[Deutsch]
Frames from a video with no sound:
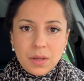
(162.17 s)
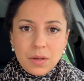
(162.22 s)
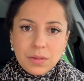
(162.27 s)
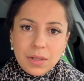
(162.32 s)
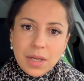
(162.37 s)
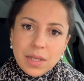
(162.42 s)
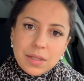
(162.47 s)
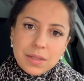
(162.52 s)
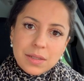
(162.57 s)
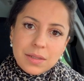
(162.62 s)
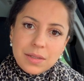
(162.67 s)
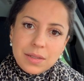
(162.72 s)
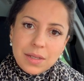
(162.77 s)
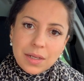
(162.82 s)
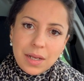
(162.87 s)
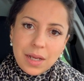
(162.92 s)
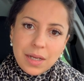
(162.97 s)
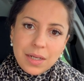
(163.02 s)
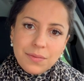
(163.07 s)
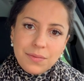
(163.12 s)
Und das ist dieser
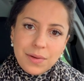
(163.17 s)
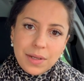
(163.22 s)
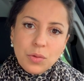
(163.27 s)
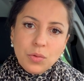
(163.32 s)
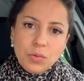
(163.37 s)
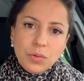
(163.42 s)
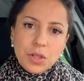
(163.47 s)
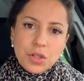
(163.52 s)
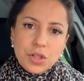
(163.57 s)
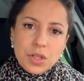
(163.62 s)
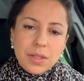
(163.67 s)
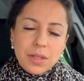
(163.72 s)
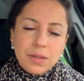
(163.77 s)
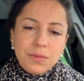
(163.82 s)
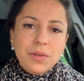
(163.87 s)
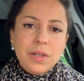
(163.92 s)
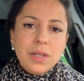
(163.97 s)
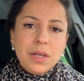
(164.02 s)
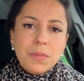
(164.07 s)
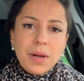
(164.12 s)
kleine feine Unterschied, den
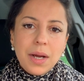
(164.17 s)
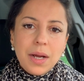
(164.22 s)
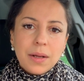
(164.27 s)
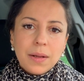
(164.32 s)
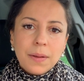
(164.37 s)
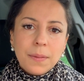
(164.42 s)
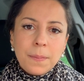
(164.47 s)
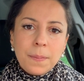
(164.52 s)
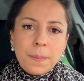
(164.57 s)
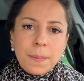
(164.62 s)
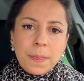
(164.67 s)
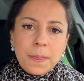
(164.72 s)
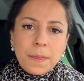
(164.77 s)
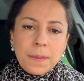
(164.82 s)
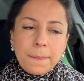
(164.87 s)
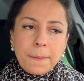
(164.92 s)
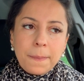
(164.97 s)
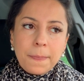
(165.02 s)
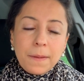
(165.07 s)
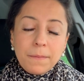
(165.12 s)
viele machen.
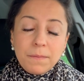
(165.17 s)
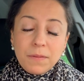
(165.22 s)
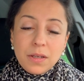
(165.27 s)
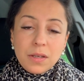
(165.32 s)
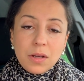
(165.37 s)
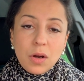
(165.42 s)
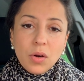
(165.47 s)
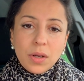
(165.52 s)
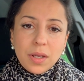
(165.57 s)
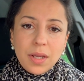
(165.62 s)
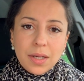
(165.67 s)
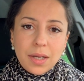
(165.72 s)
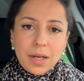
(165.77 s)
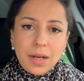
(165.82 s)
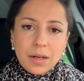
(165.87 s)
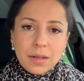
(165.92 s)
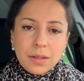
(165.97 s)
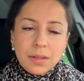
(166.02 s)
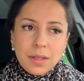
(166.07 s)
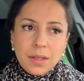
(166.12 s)
Ich auch
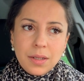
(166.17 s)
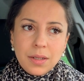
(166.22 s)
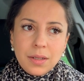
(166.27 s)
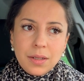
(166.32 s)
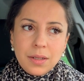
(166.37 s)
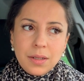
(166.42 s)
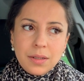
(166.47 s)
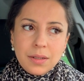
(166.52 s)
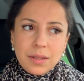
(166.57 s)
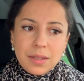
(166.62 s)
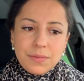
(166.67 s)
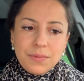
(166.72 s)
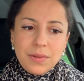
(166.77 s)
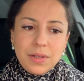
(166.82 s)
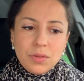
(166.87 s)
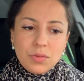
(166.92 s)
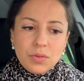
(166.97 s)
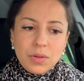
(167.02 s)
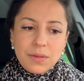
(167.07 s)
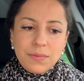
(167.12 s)
jahrelang. Dass
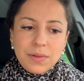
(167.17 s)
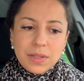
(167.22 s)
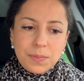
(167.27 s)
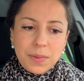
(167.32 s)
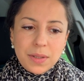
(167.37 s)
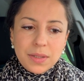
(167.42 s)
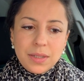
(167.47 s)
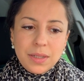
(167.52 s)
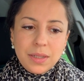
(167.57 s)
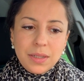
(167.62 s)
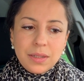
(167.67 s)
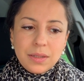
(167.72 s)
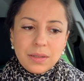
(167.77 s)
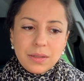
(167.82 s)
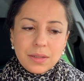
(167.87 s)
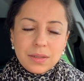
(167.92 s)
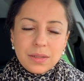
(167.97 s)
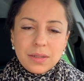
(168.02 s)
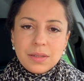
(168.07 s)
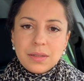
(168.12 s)
wenn so etwas passiert,
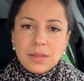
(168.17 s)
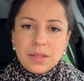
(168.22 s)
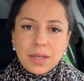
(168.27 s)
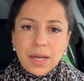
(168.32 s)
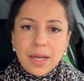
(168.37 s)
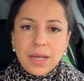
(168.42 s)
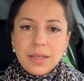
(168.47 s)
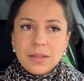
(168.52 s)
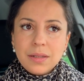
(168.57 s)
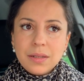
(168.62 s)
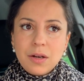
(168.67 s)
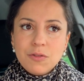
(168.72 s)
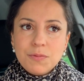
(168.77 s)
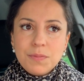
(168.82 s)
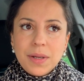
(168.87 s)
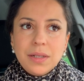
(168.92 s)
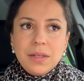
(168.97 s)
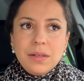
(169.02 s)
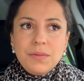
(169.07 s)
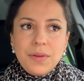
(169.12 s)
das ist direkt auf
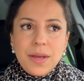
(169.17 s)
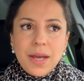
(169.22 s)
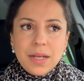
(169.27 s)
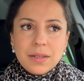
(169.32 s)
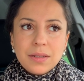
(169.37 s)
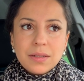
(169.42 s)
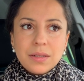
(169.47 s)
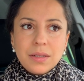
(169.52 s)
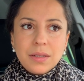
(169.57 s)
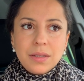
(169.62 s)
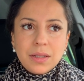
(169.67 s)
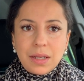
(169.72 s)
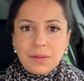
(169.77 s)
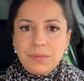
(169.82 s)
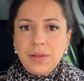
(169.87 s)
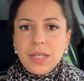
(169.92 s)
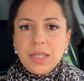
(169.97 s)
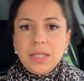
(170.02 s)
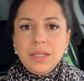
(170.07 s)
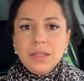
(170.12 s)
meinen Wert
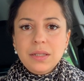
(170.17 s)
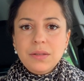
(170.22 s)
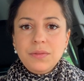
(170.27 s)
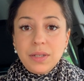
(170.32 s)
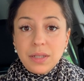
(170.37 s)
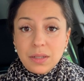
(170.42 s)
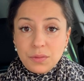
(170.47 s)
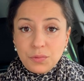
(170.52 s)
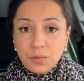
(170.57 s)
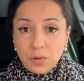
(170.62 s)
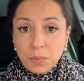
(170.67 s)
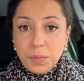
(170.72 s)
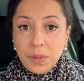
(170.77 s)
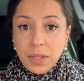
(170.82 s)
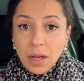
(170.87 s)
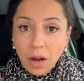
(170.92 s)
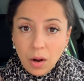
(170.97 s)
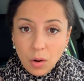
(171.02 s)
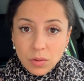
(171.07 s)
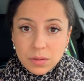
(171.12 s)
reflektiert wird von
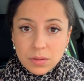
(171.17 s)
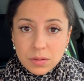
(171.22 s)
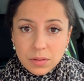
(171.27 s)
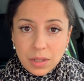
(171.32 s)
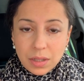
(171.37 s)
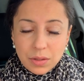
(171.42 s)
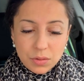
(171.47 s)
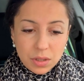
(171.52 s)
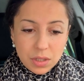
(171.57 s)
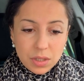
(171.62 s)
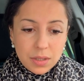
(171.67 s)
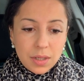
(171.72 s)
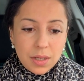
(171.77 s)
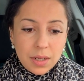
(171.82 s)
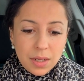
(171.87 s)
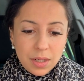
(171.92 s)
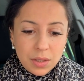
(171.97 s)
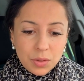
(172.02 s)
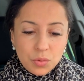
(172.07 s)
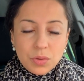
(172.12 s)
mir aus. Also ich
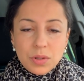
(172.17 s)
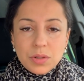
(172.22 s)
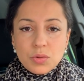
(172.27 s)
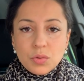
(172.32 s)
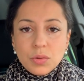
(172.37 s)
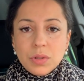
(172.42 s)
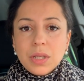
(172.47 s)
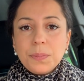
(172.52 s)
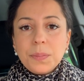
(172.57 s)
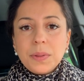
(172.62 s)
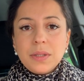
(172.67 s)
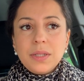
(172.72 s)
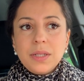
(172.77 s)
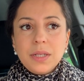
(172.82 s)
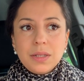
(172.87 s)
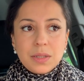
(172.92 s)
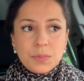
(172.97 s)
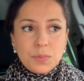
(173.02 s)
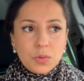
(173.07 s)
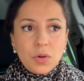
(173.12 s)
tue das so
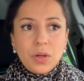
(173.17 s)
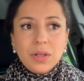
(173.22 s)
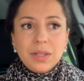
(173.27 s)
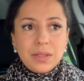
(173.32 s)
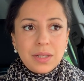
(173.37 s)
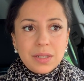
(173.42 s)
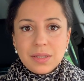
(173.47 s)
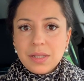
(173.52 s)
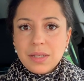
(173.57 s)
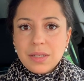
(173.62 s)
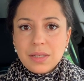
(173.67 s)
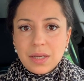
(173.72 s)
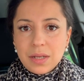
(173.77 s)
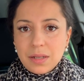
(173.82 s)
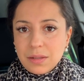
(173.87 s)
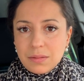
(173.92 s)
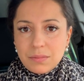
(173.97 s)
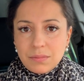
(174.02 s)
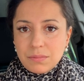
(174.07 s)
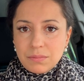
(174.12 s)
interpretieren, das bedeutet, dass ich
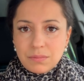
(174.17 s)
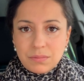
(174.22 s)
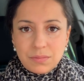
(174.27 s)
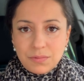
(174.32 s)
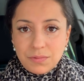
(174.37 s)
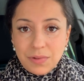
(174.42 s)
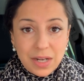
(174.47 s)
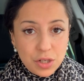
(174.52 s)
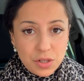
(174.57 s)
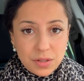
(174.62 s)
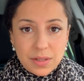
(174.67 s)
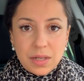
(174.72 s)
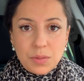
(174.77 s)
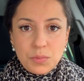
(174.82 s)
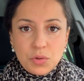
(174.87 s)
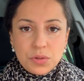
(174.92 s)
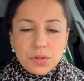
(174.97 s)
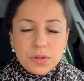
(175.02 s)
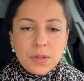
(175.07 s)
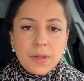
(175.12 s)
ähm, falsch sein
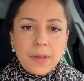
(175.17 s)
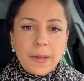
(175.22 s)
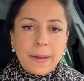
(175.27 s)
muss.